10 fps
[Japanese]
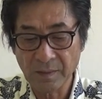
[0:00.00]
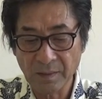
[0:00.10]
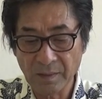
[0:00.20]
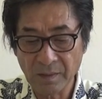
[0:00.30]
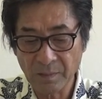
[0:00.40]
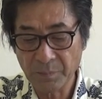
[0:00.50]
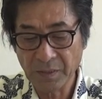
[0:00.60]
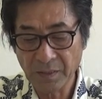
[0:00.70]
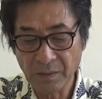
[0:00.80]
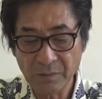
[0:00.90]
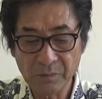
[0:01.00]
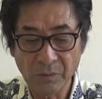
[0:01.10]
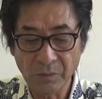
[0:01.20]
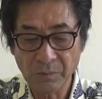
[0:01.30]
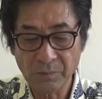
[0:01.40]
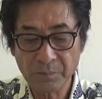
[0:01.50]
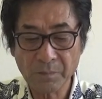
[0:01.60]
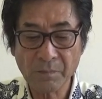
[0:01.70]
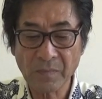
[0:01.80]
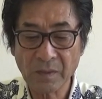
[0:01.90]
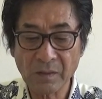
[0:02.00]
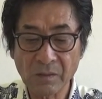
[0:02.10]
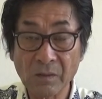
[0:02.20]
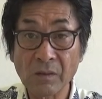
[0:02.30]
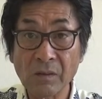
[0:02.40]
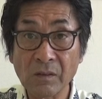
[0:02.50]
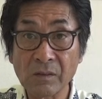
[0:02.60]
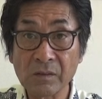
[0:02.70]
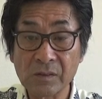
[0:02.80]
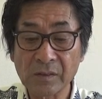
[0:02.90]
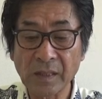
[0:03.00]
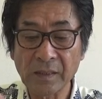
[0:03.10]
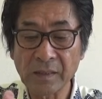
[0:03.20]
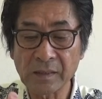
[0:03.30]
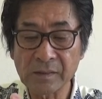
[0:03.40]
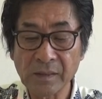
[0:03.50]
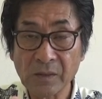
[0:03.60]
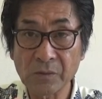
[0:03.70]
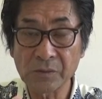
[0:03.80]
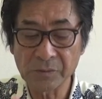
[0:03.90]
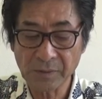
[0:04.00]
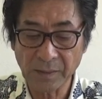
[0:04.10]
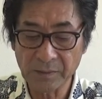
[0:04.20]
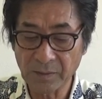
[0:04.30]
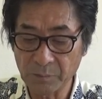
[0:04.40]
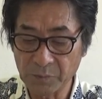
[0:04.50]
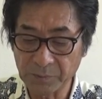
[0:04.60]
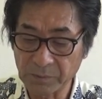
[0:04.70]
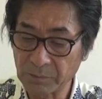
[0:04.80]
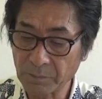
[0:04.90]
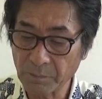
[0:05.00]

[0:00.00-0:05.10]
えー、ベールの付け根ですねこういう回転部分